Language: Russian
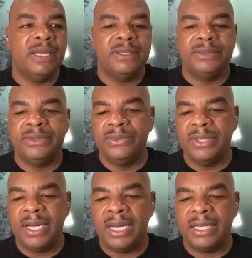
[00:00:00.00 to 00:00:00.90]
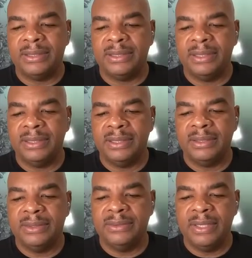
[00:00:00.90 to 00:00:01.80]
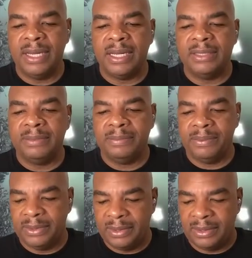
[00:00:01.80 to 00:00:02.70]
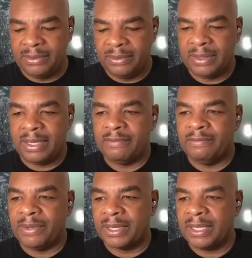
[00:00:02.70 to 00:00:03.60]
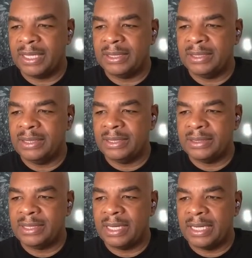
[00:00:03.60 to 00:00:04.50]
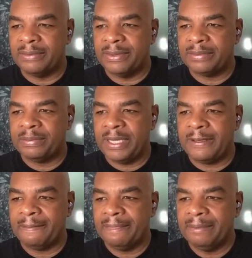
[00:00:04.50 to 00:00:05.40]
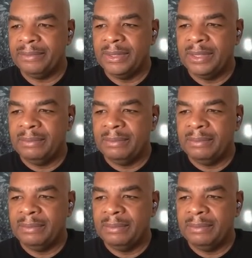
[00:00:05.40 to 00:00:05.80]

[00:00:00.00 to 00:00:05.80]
Так что да, не вкладывайте огромное количество денег в этот пипикоин.